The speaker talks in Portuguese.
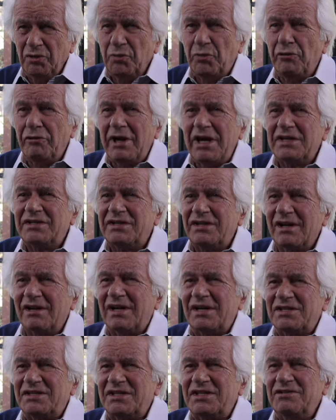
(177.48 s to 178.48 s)
Por essa
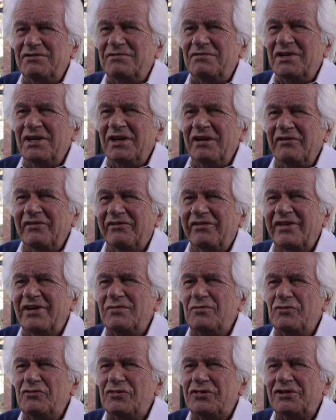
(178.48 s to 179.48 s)
razão,
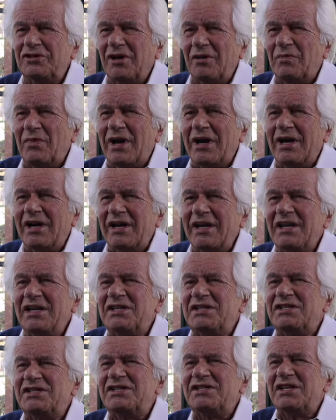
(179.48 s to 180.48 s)
vamos chamar
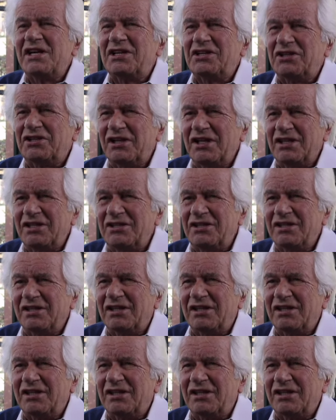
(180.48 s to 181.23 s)
esse agente